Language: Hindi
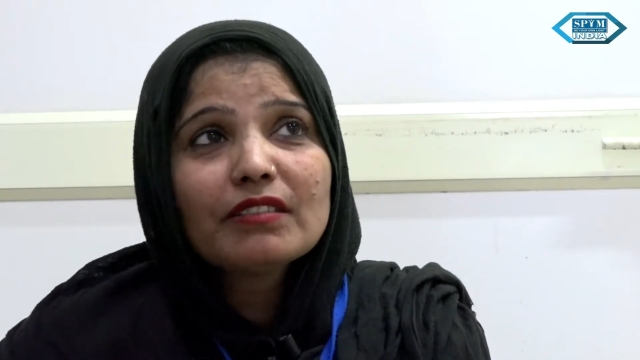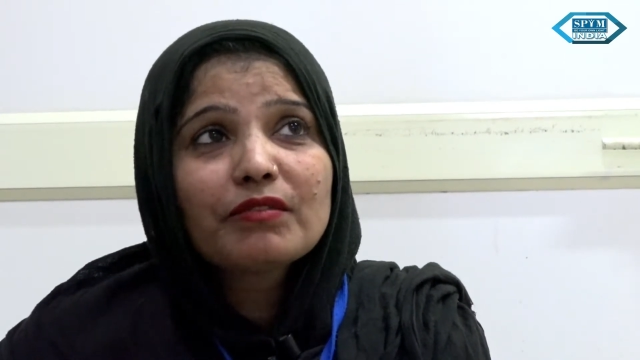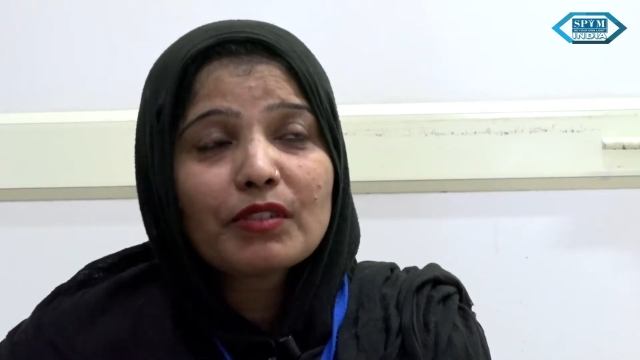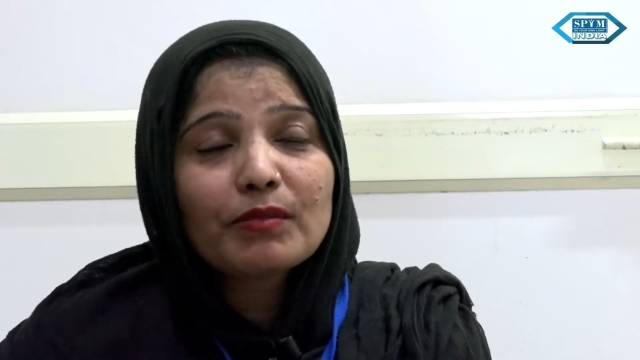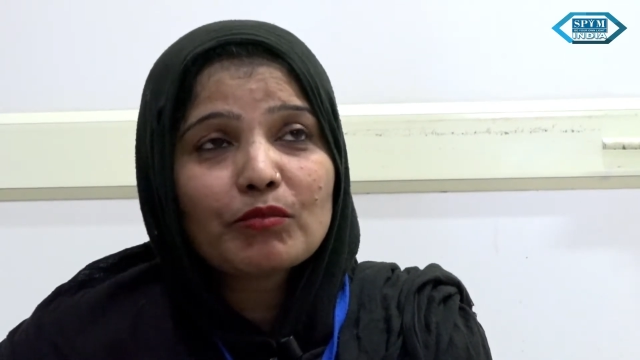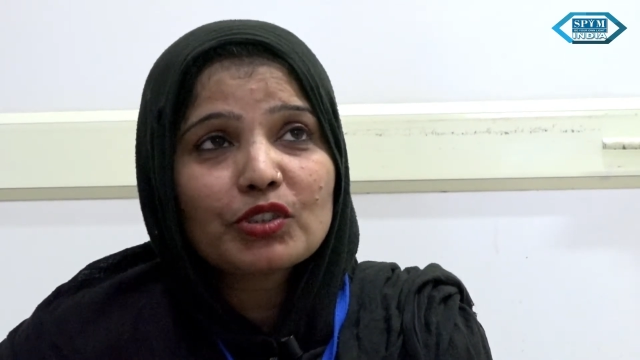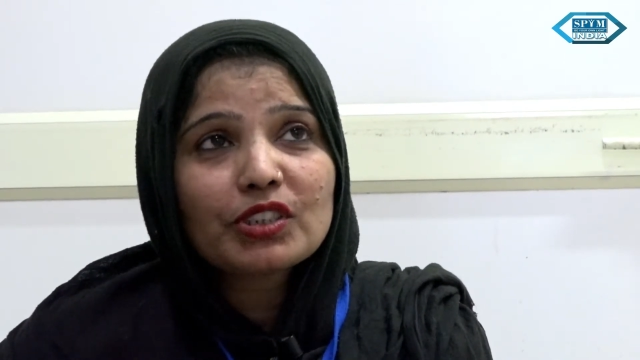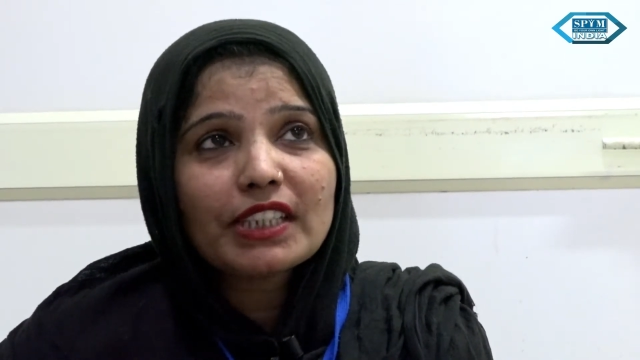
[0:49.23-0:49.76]
फिर
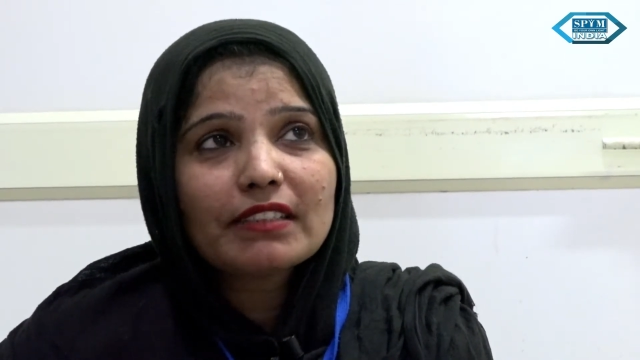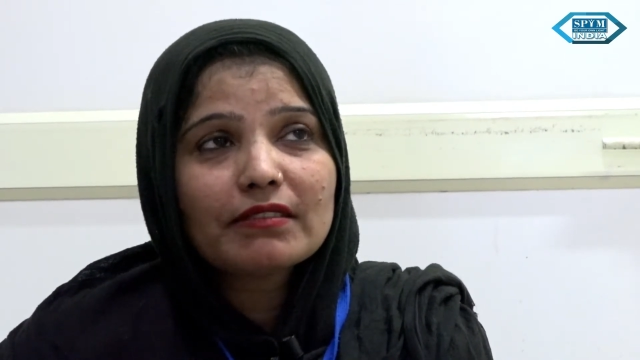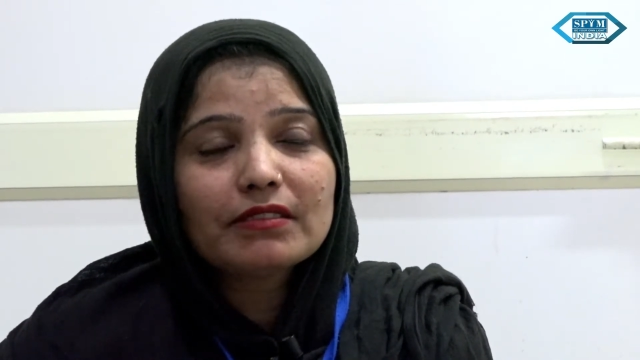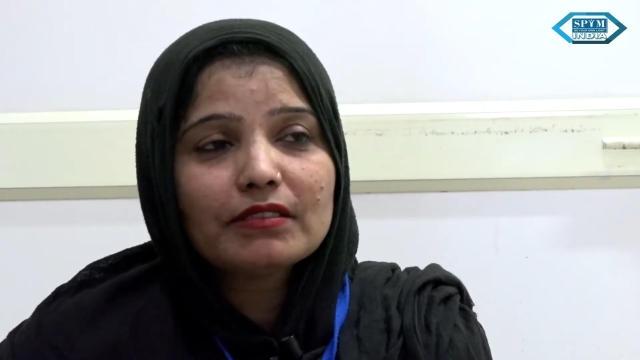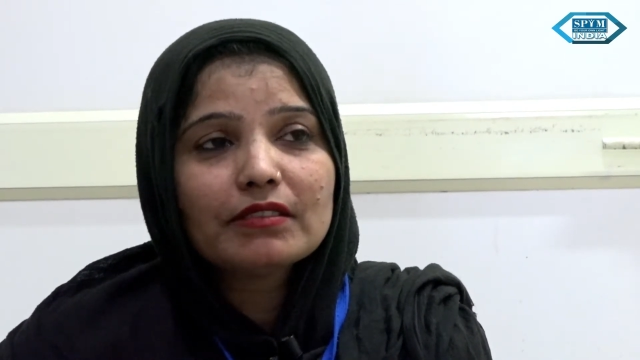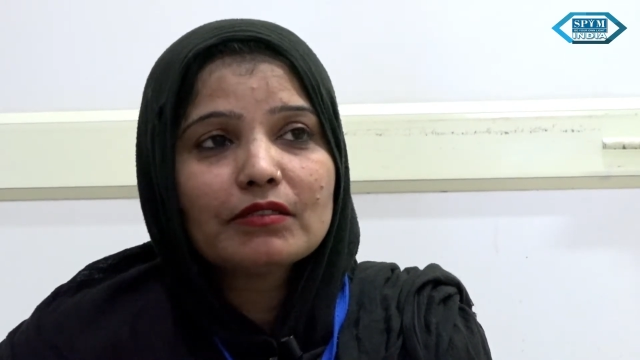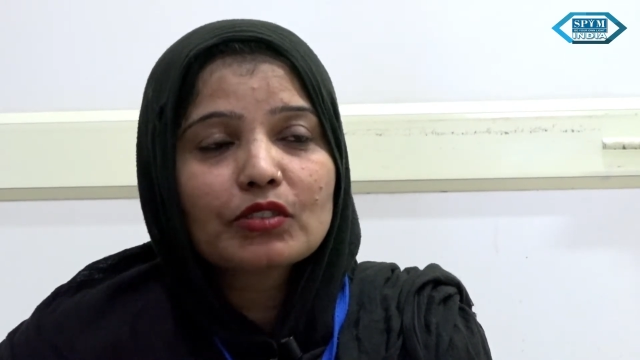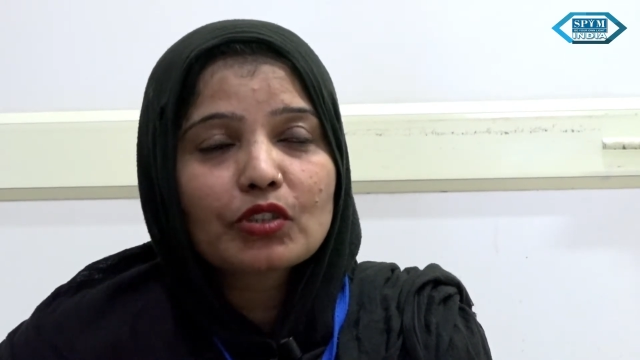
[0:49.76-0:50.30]
मुझे
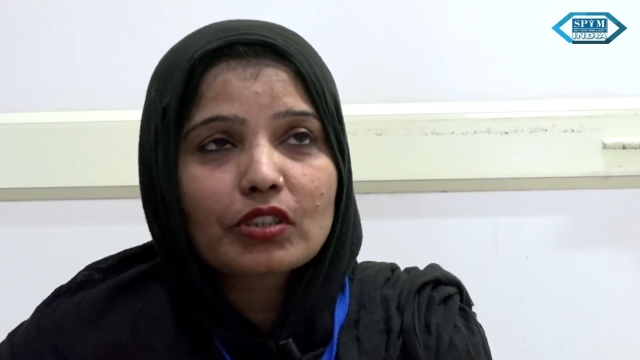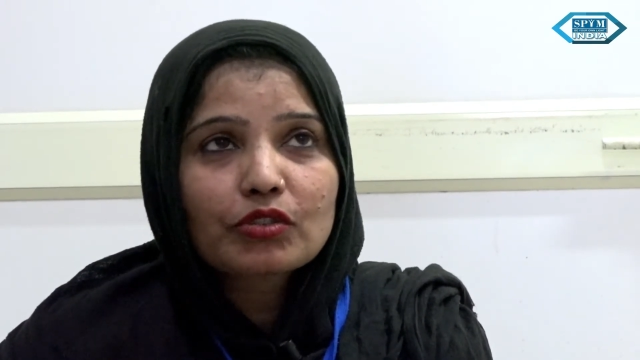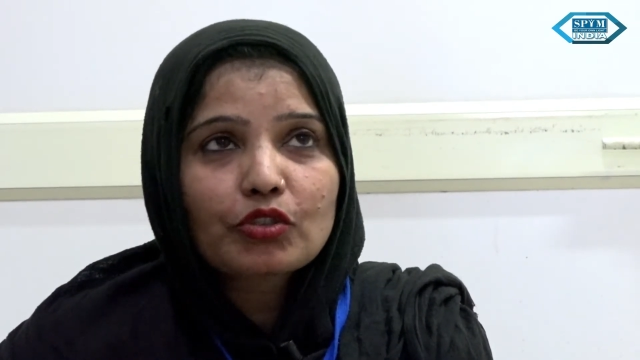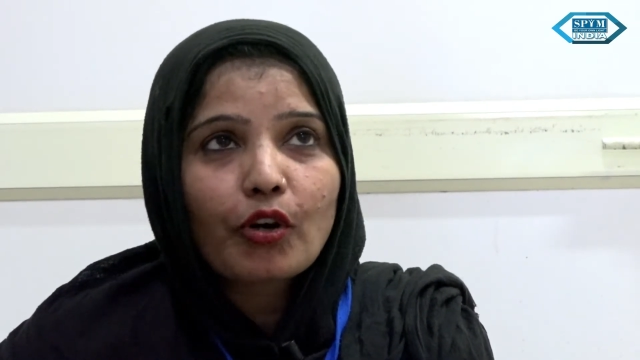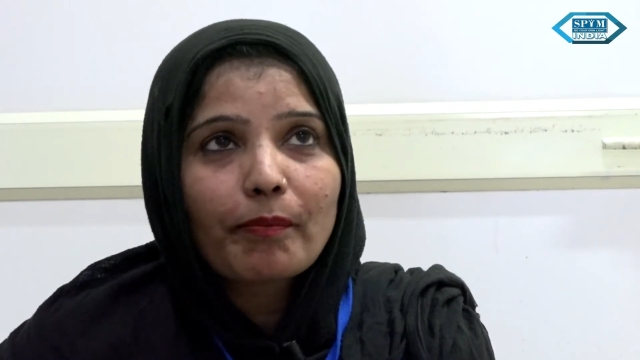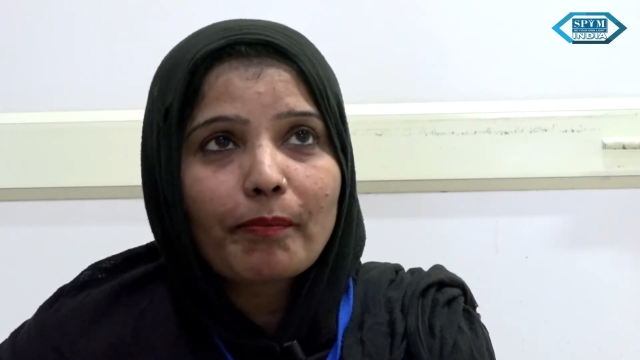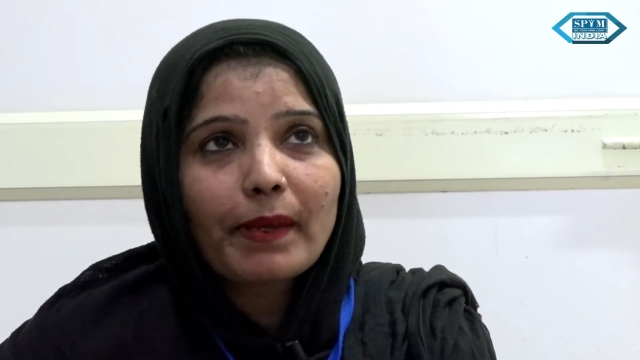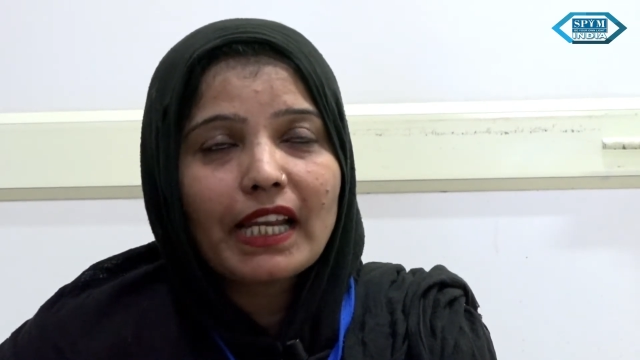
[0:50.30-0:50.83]

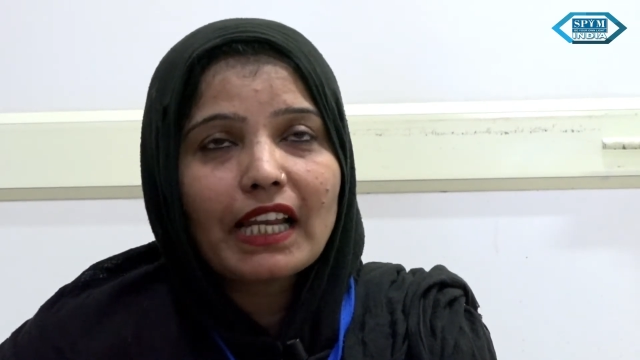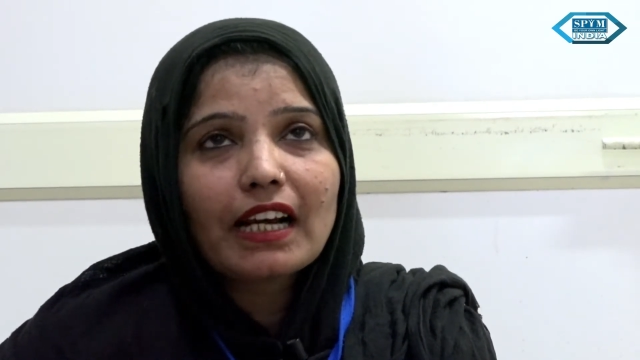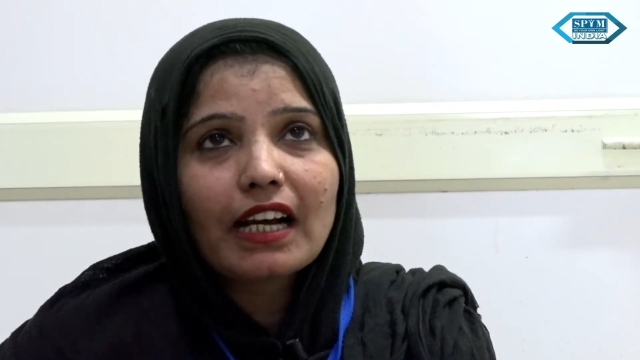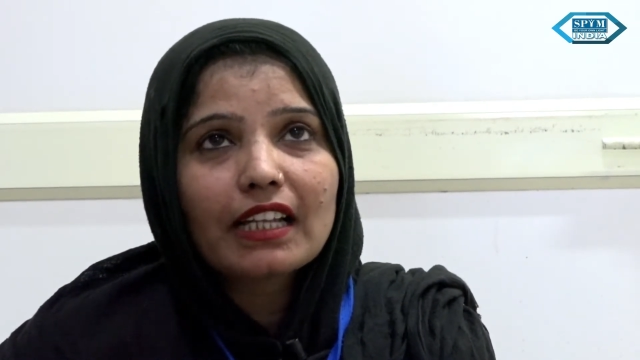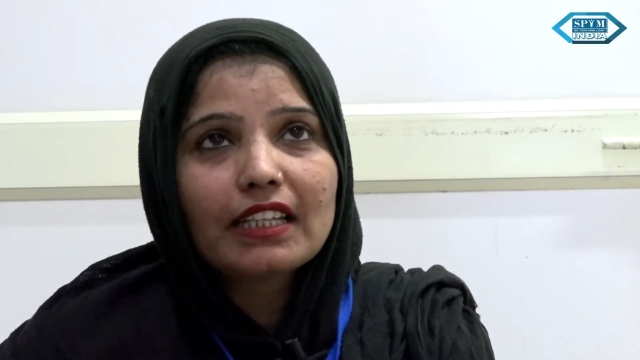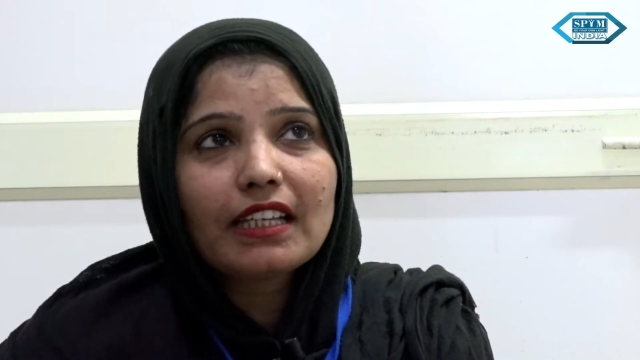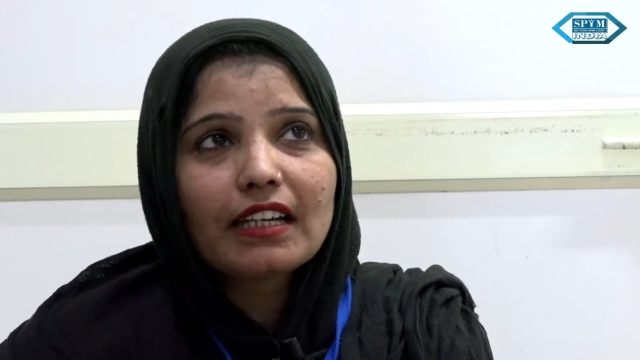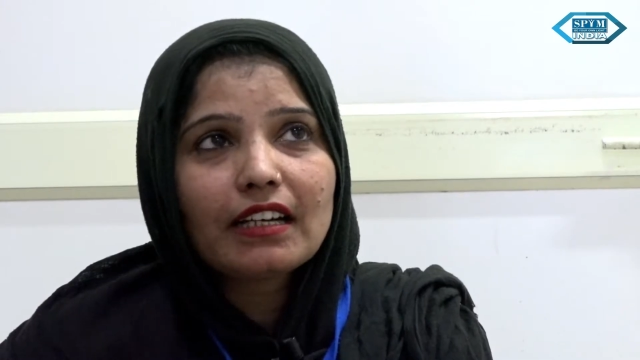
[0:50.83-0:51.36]
जॉब पे लगा
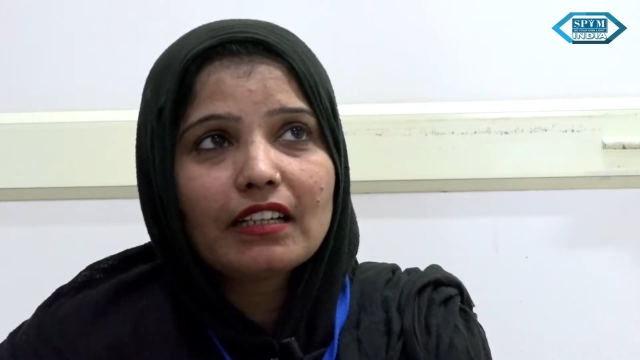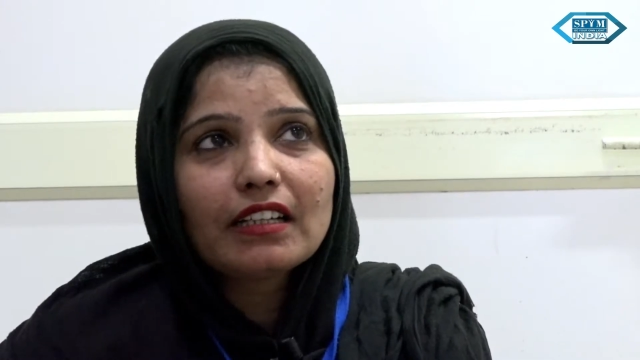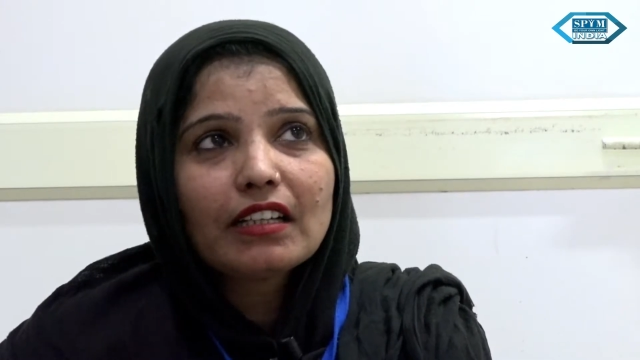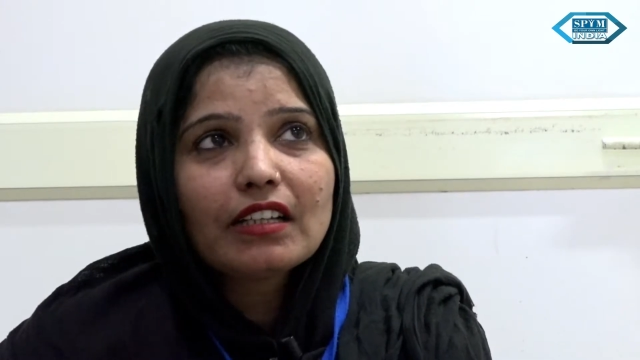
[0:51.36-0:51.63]
दिया